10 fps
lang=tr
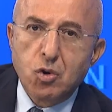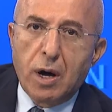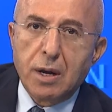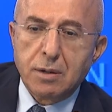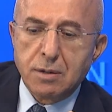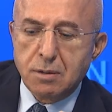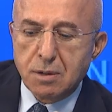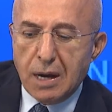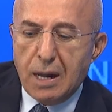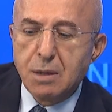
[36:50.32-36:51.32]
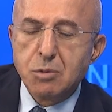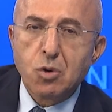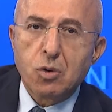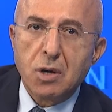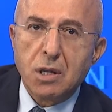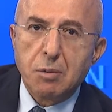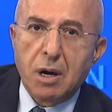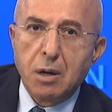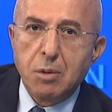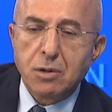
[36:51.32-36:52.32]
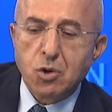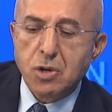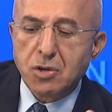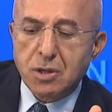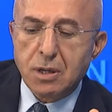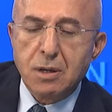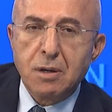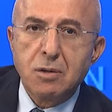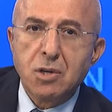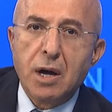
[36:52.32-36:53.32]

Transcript: Şu an geldiğimiz nokta itibariyle biraz önce açıkladık.